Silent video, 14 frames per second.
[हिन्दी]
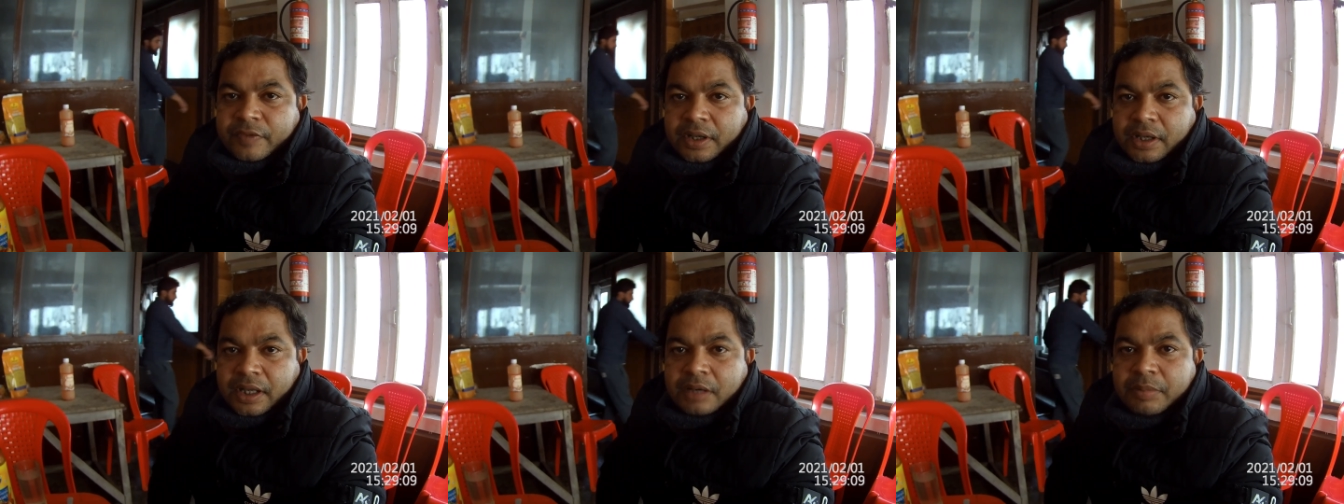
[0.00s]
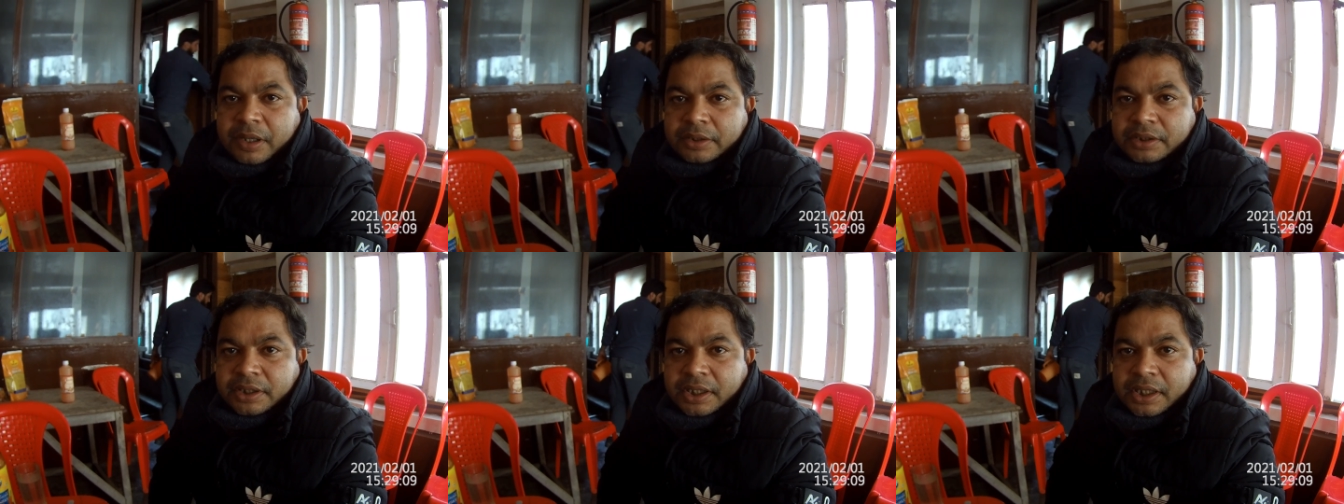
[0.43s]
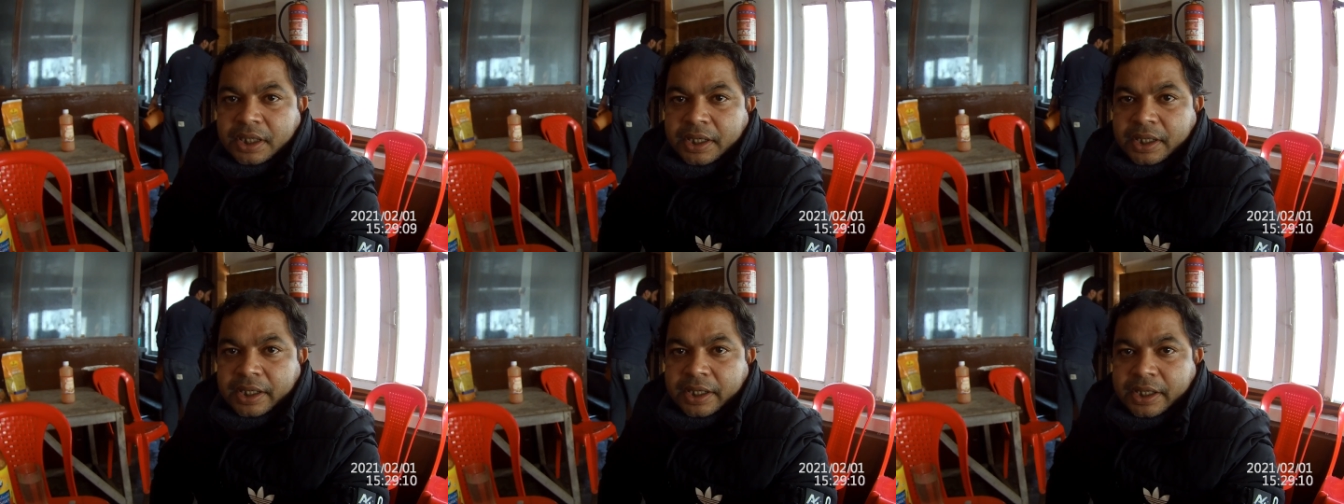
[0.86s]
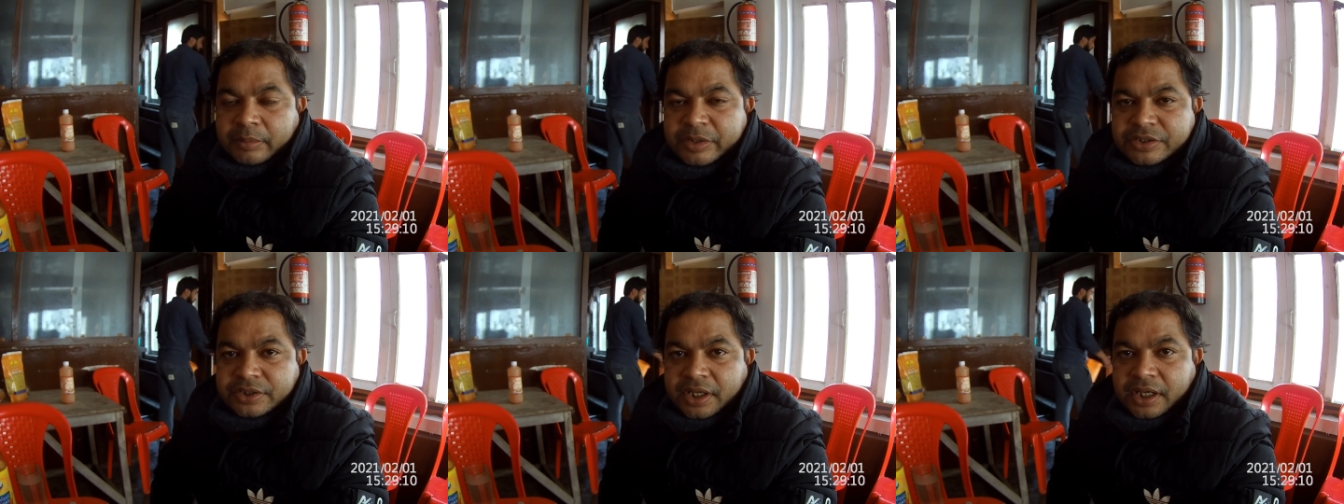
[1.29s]
लगभग तीन घंटे लगे
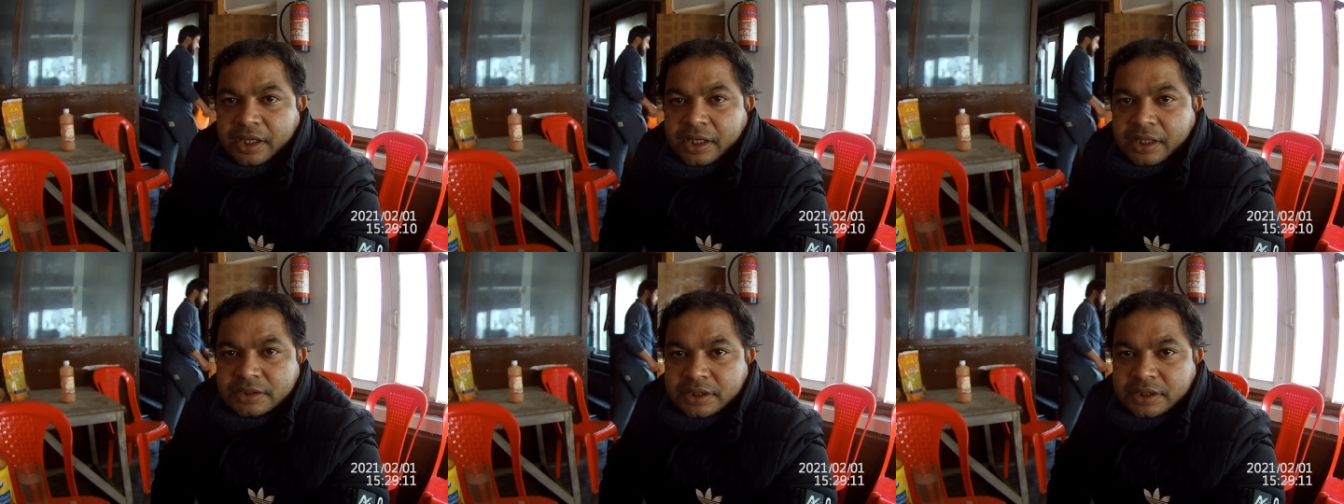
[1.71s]
हमें श्रीनगर